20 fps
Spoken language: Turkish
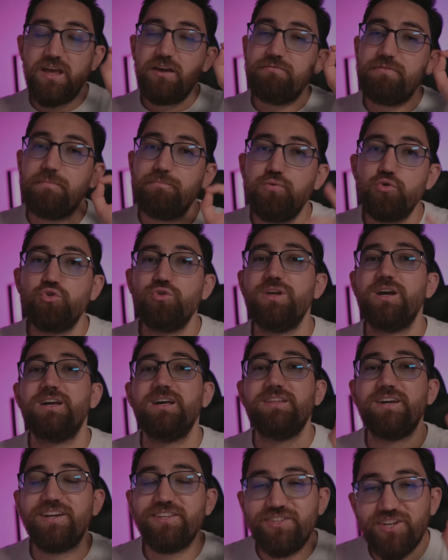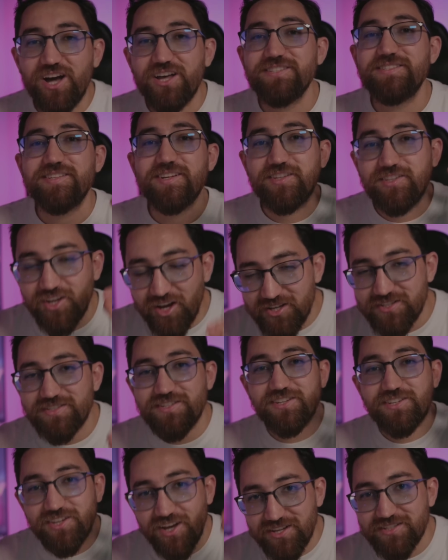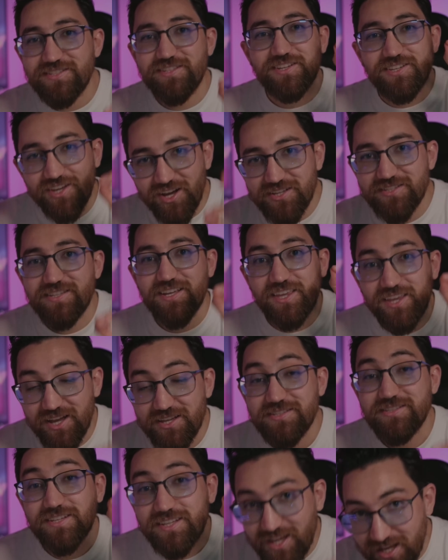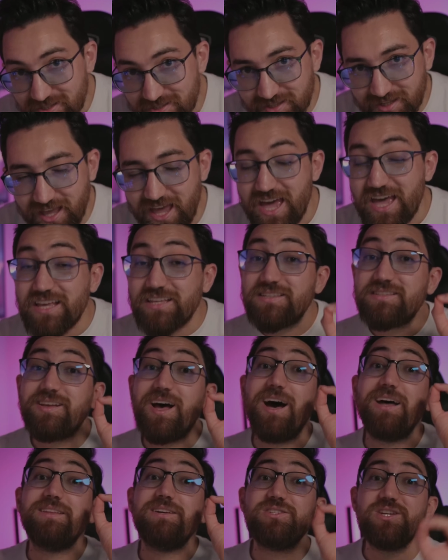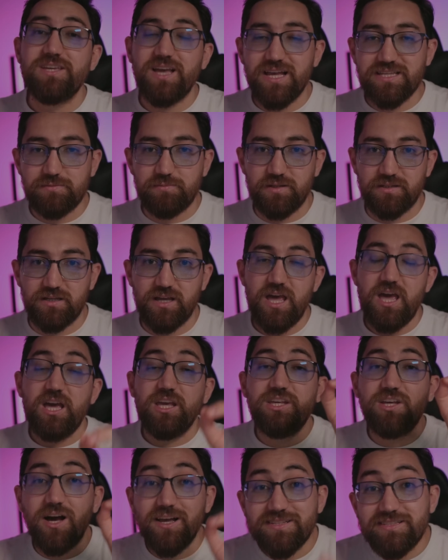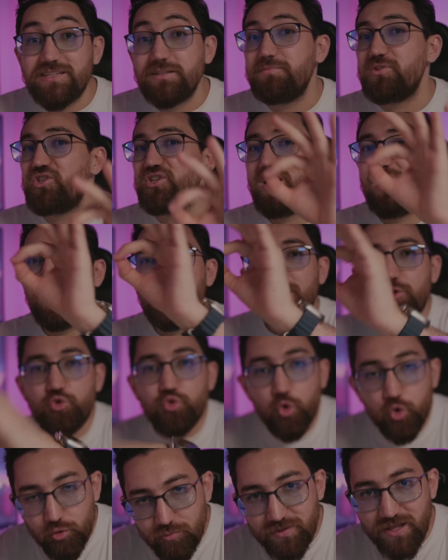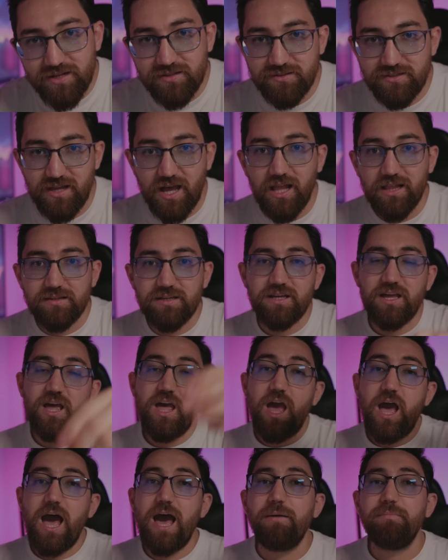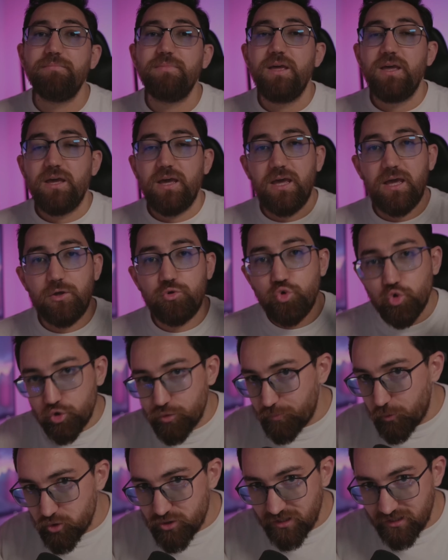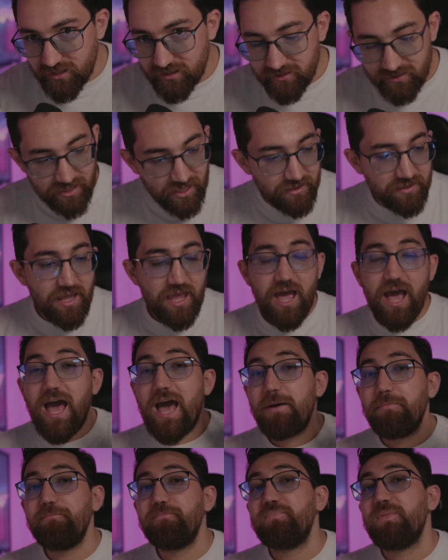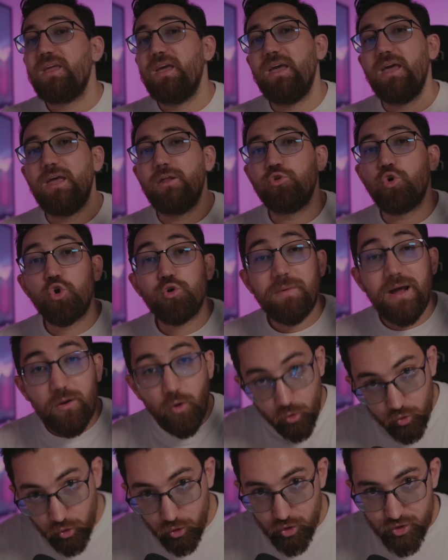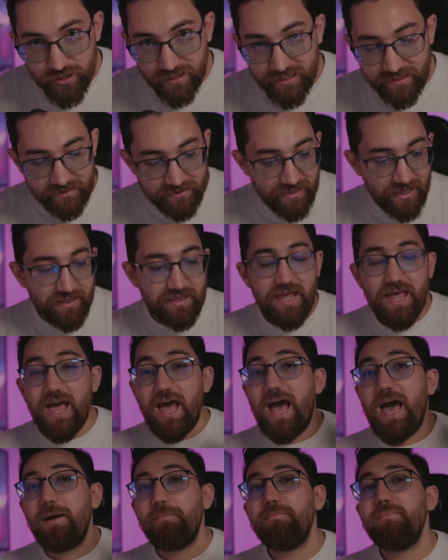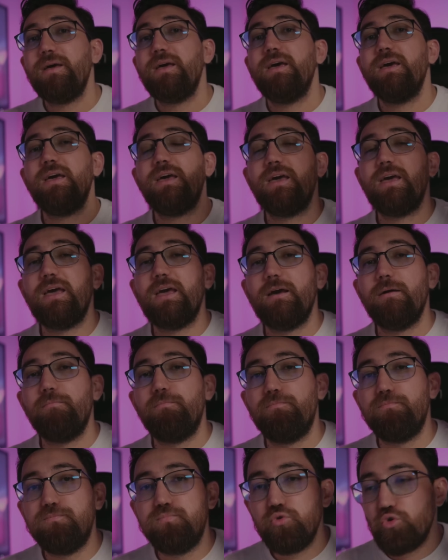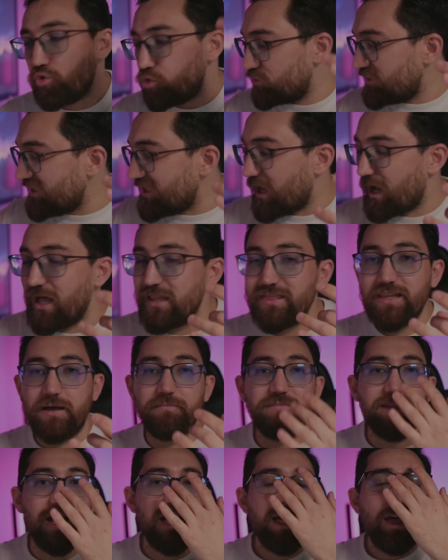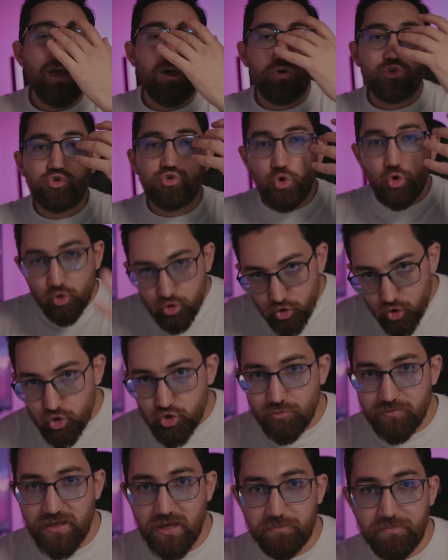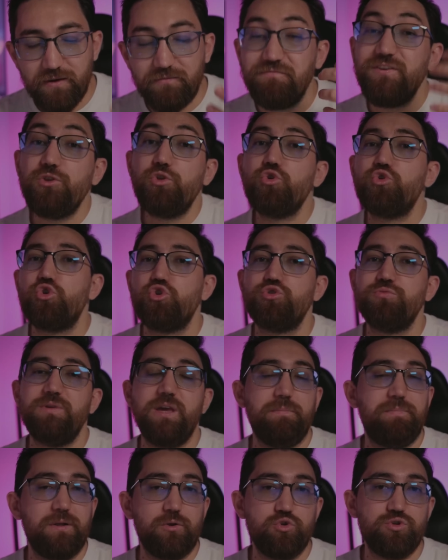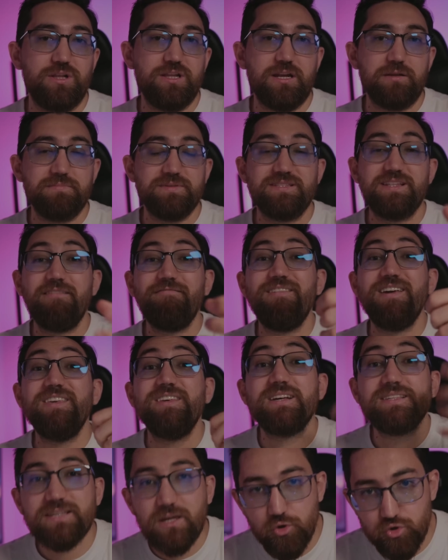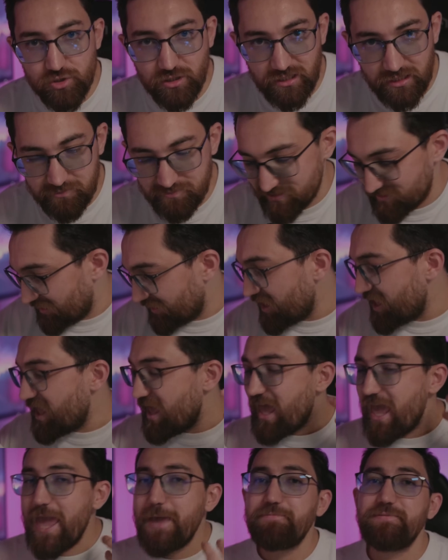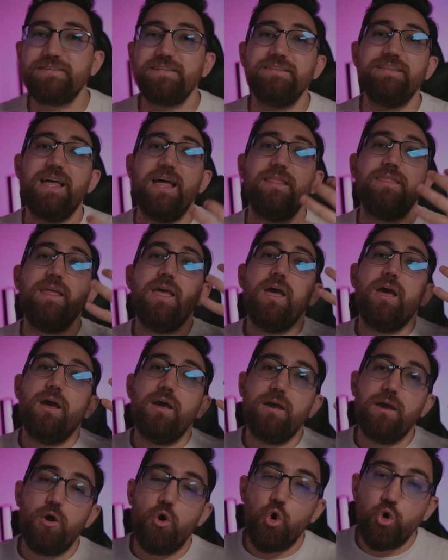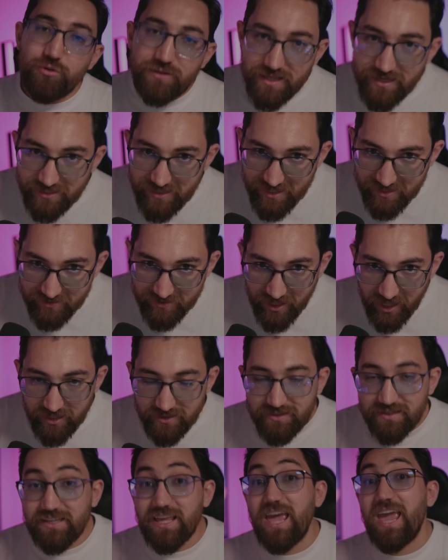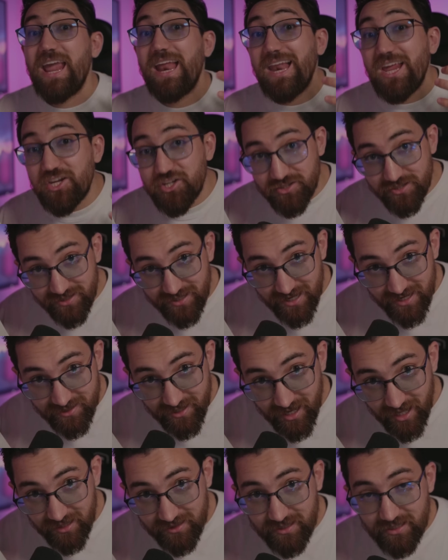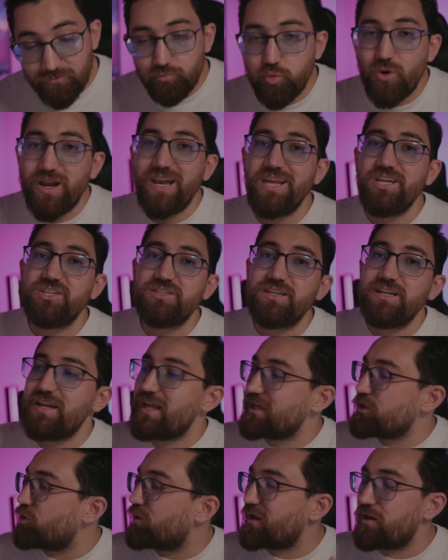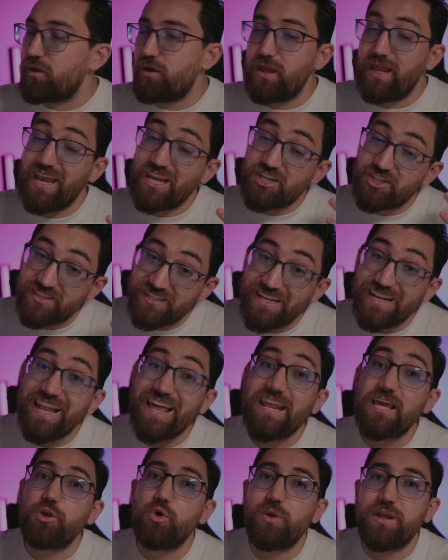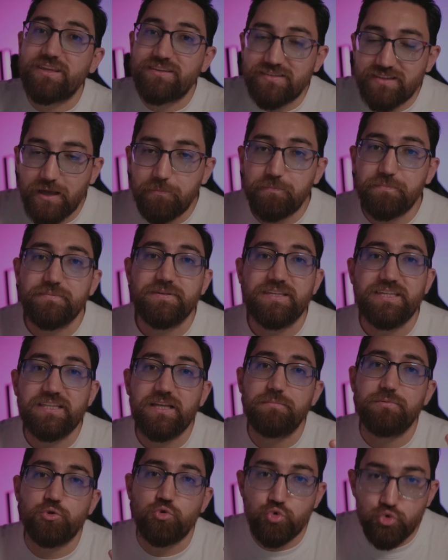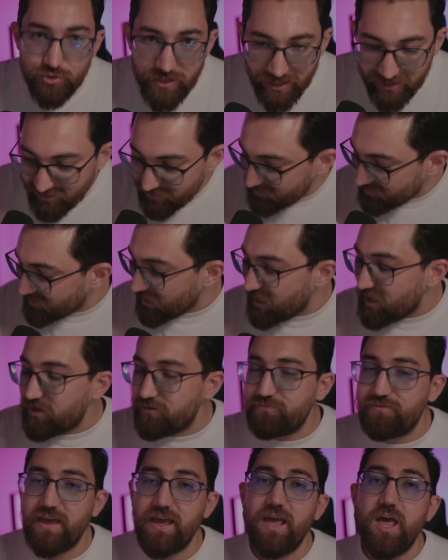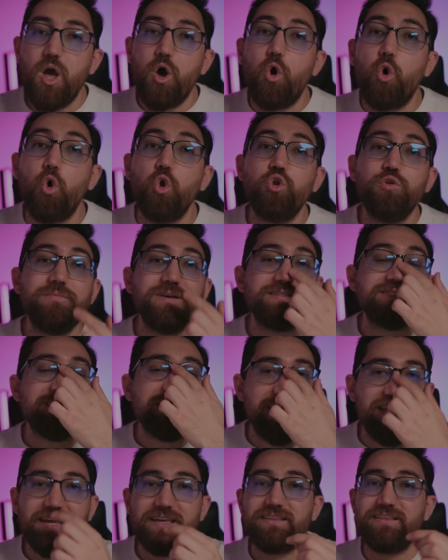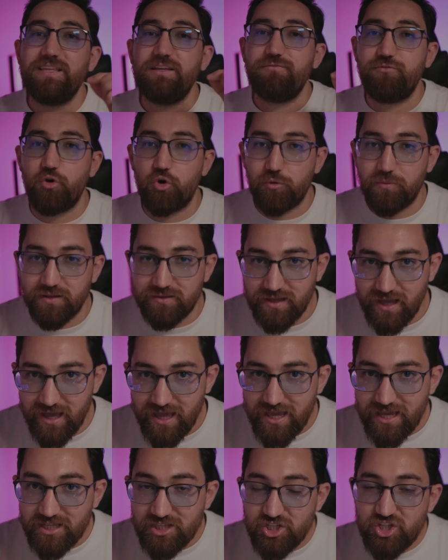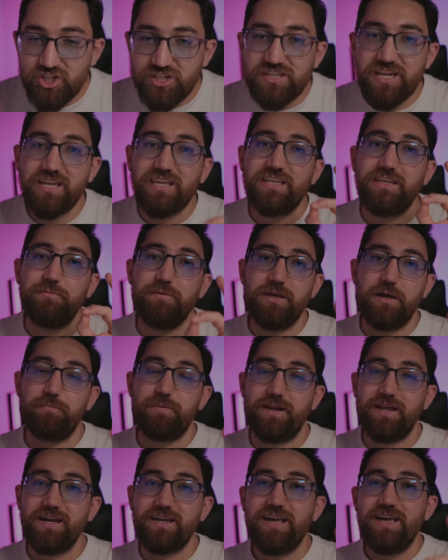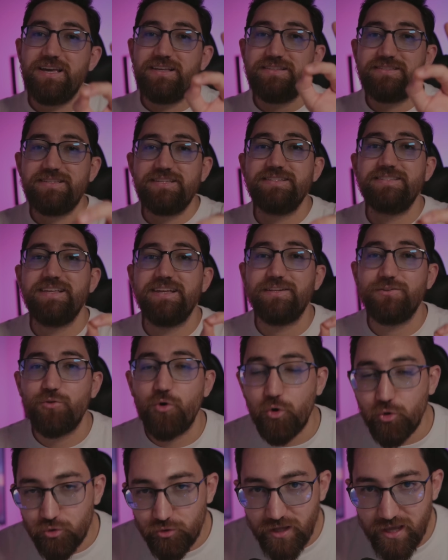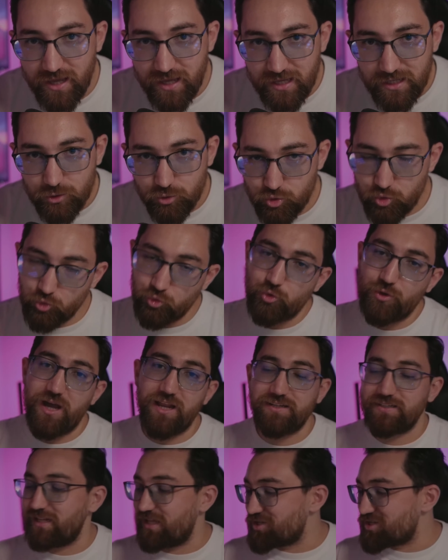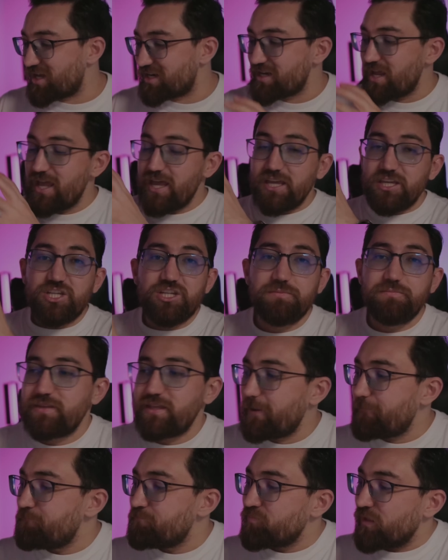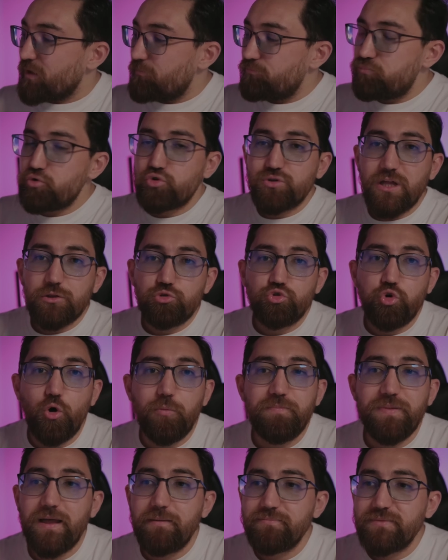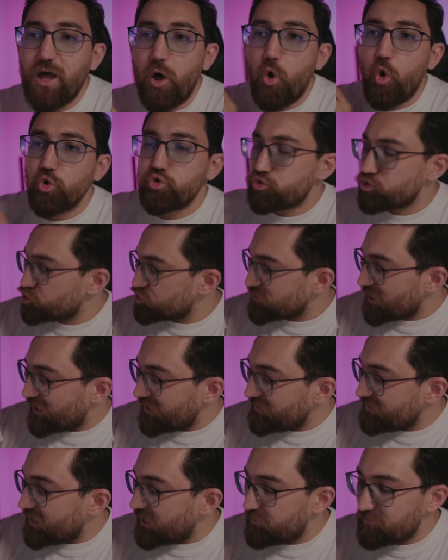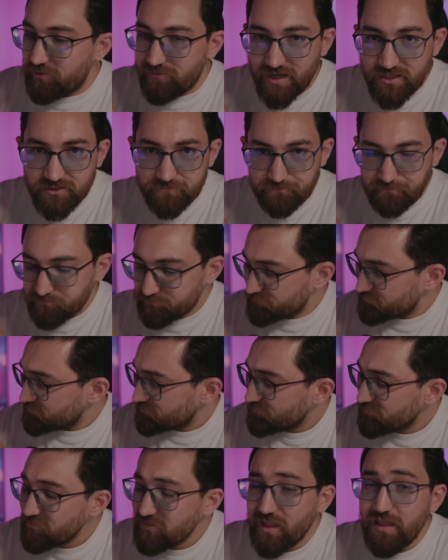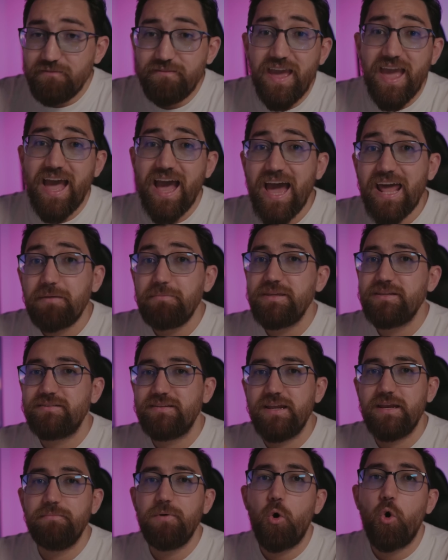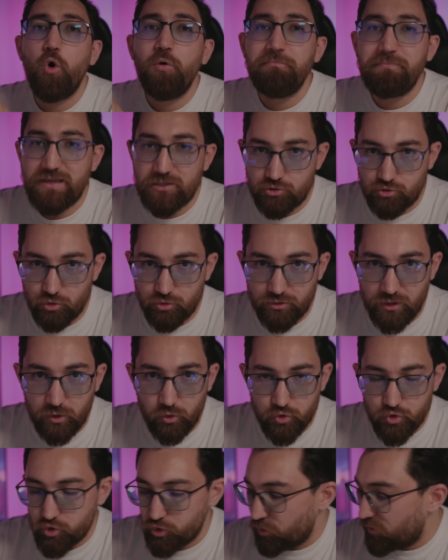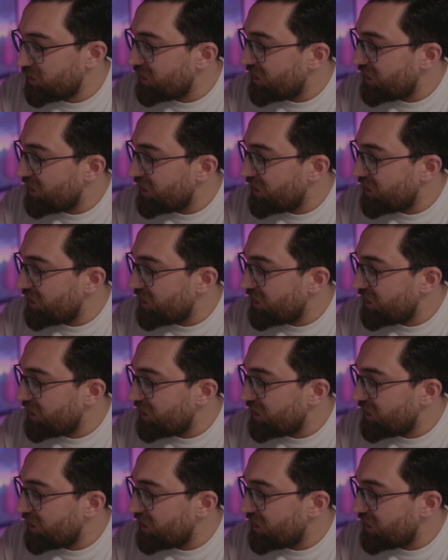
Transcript: Ve bugüne kadar yazdık yazdık yazdık yazdık yazdık yazdık. Sadece yazmadık. Yazdığımız şeylerin yorumlarını da aldık. Hem e, YouTube hocalarından hem e, normal okul hocalarından hem e, bu anlamda soru çözümü yapan, video çözümü yapan hocalarımızdan ve yazar hocalarımızdan hepsinden e, önerilerini aldık, eleştirilerini aldık. Bu eleştirilere göre eleştirilere göre kitap kitabı düzenledik ve olması gerektiği formata çiçek gibi yaparak sizlerin önüne sunduk arkadaşlar. Şimdi burada toplamda 30 tane deneme var ve her bir deneme 15 sorudan oluşuyor.